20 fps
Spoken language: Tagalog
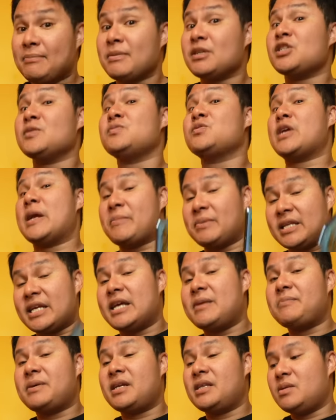mag-subscribe ka na
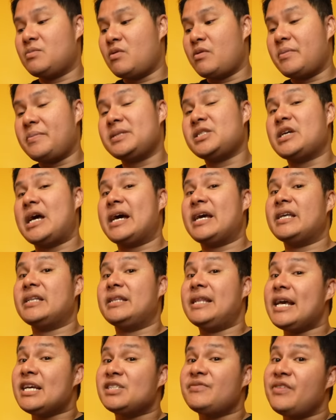rin para hindi mo miss ako
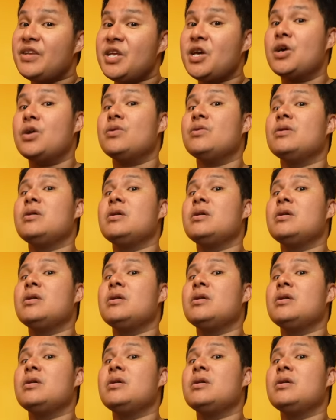ng next video.